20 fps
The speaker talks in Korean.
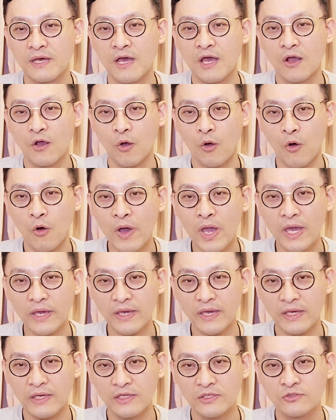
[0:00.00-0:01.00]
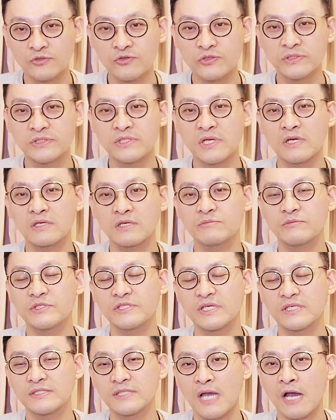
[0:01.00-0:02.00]
거액의 출자금을
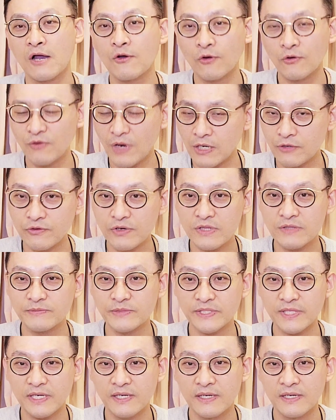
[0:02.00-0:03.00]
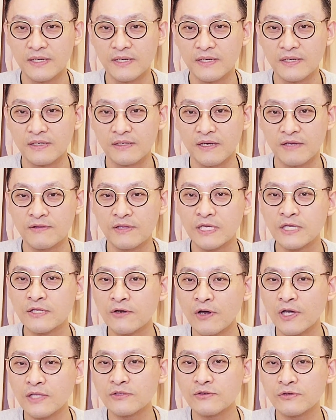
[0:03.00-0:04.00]
제시한 걸로 알고 있습니다. 그래서
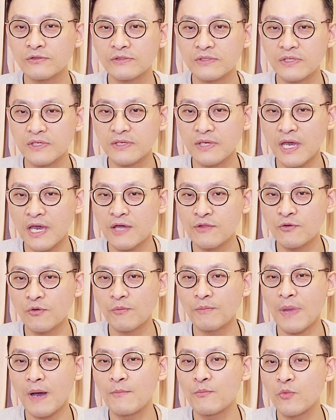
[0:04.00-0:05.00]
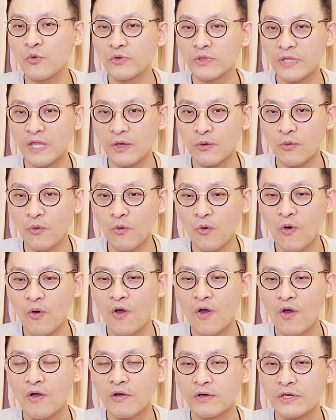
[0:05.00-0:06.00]
이러한 것들이 계속 반복이 되고
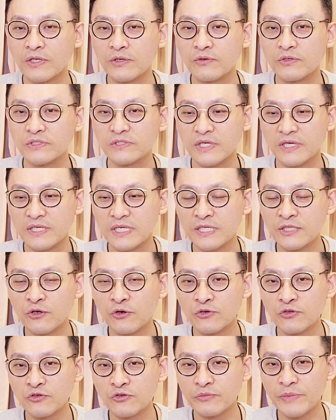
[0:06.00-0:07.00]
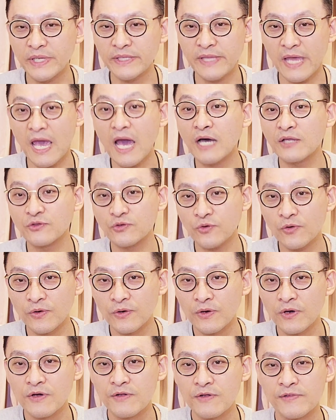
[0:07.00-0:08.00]
그리고 이제 이더리움의 대안으로
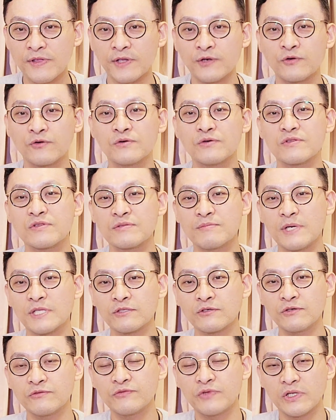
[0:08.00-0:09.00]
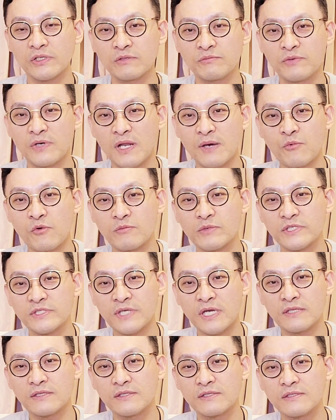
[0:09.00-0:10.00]
새로운 스마트 컨트랙트 플랫폼을
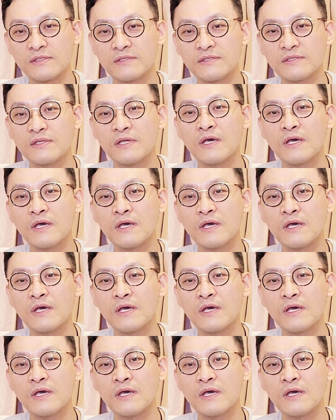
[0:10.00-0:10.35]
찾는